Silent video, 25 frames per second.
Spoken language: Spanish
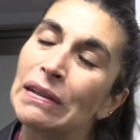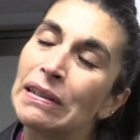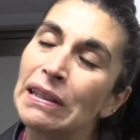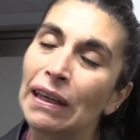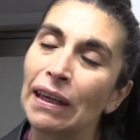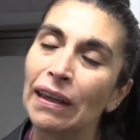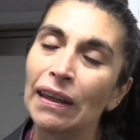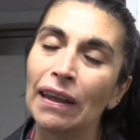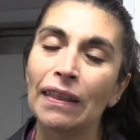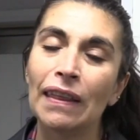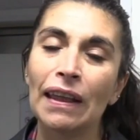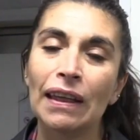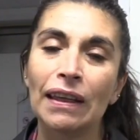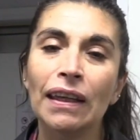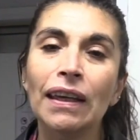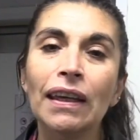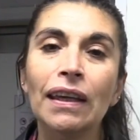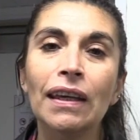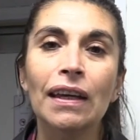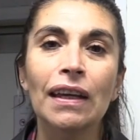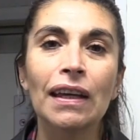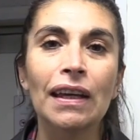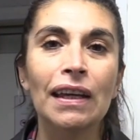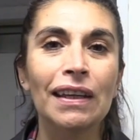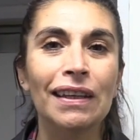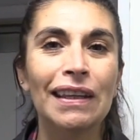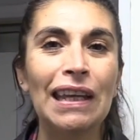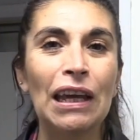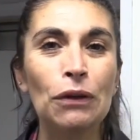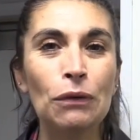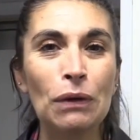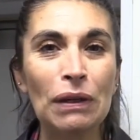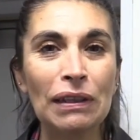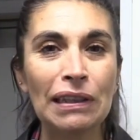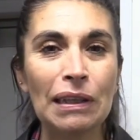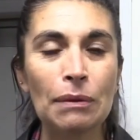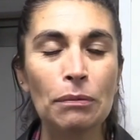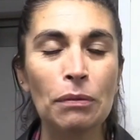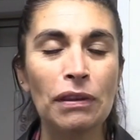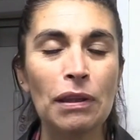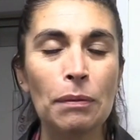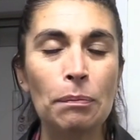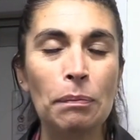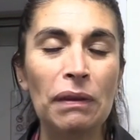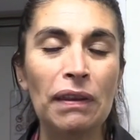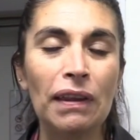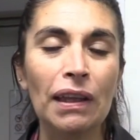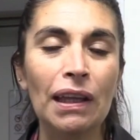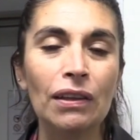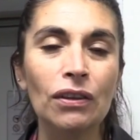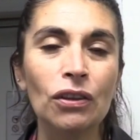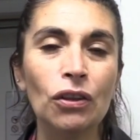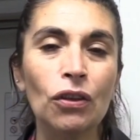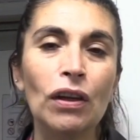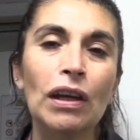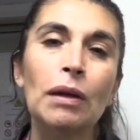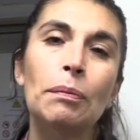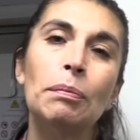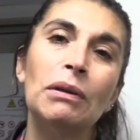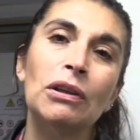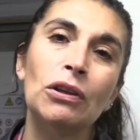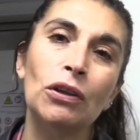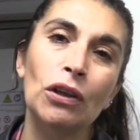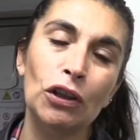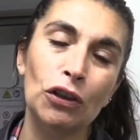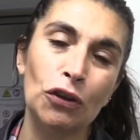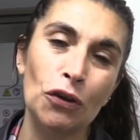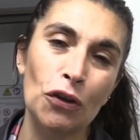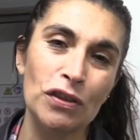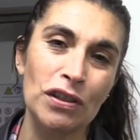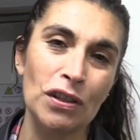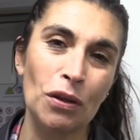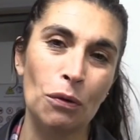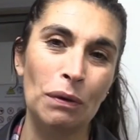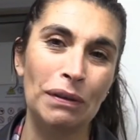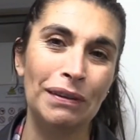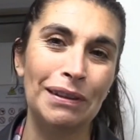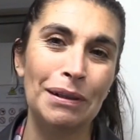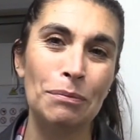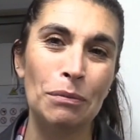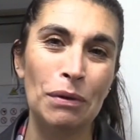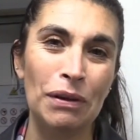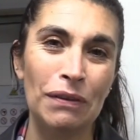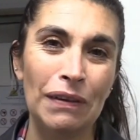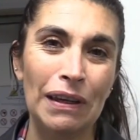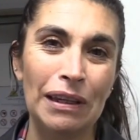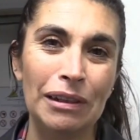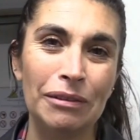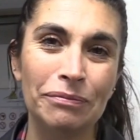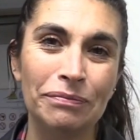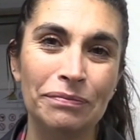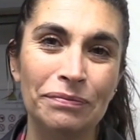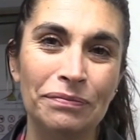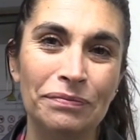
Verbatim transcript: Así que desde aquí ya nos estamos despidiendo, esperando que todos se encuentren muy bien.